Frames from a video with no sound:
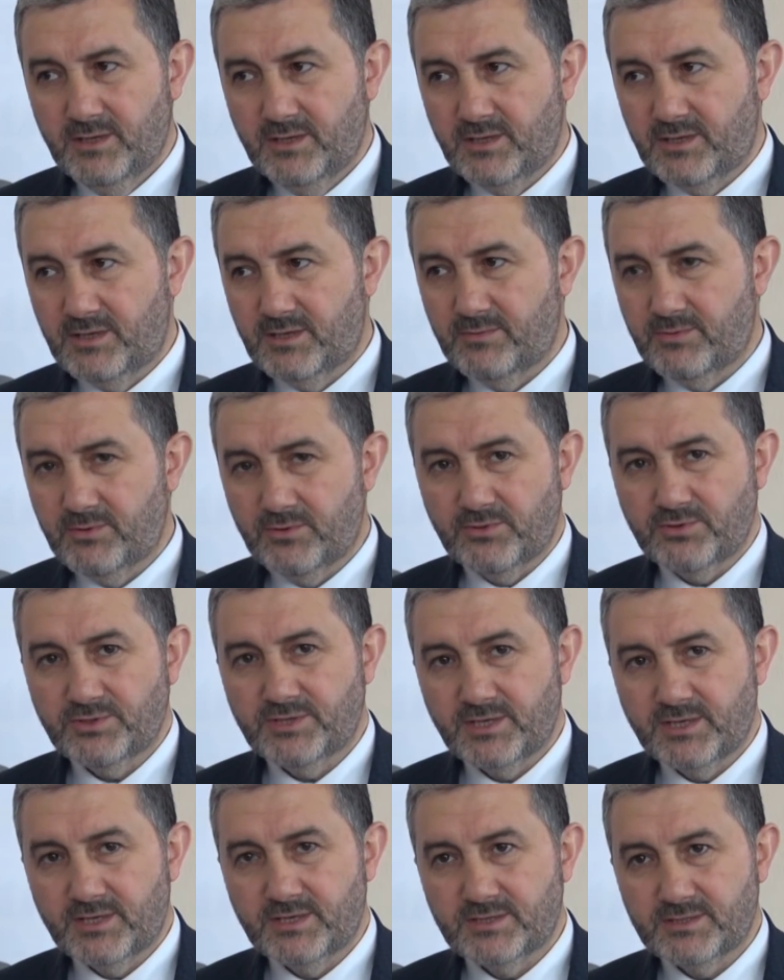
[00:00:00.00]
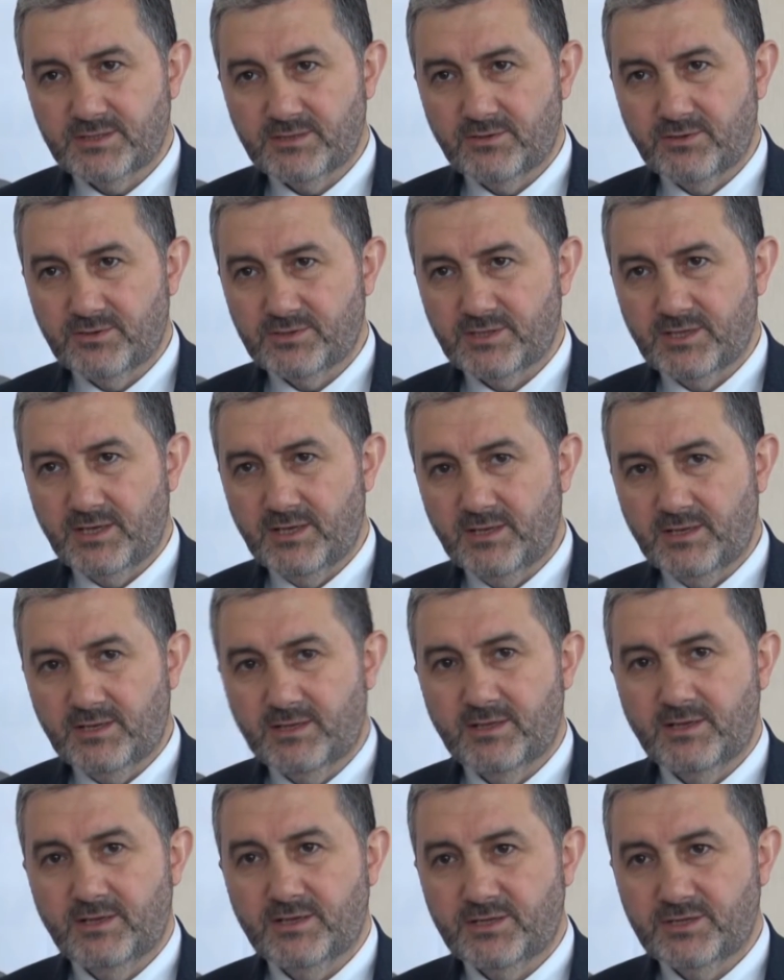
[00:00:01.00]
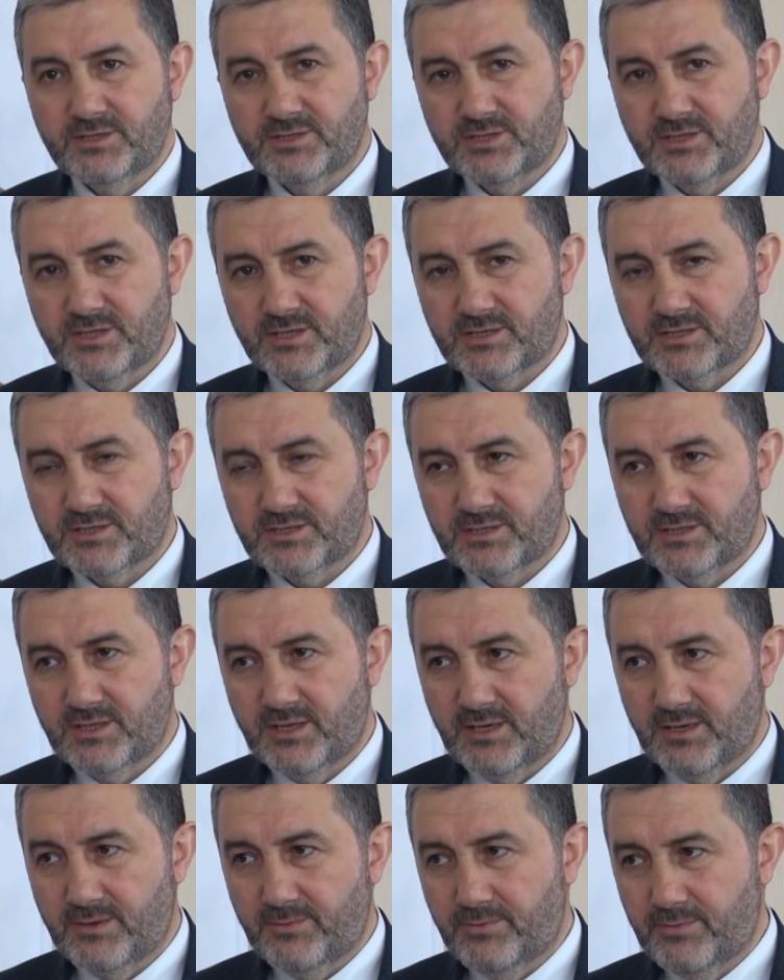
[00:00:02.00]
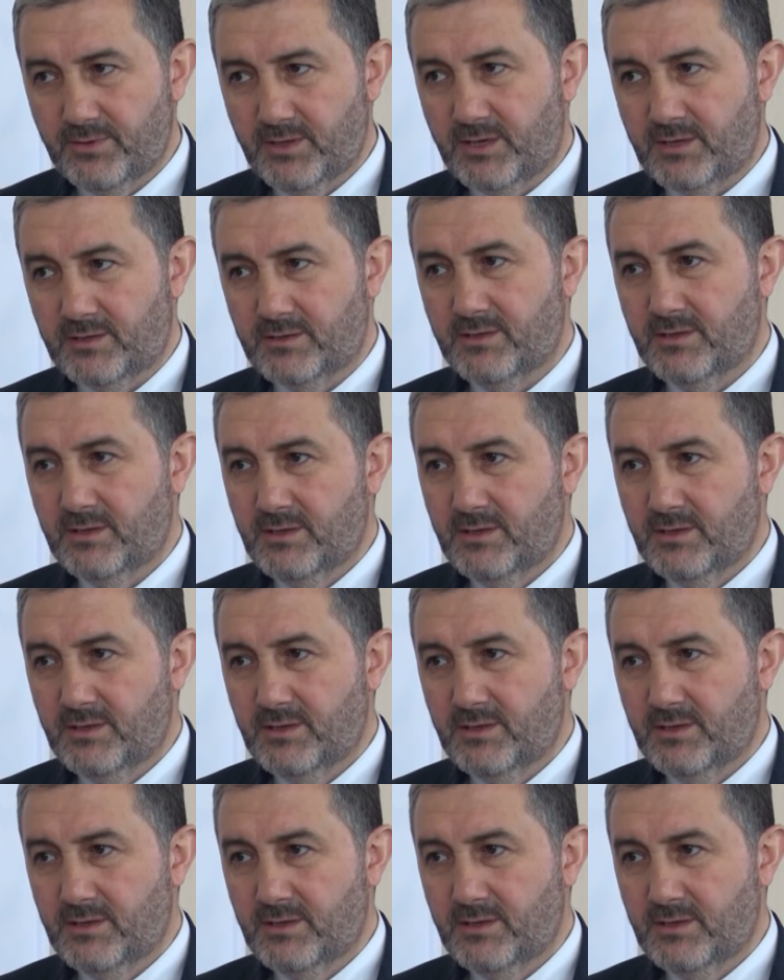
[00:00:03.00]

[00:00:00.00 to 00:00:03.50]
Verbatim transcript: 2018'in özellikle ikinci yarısında yapılan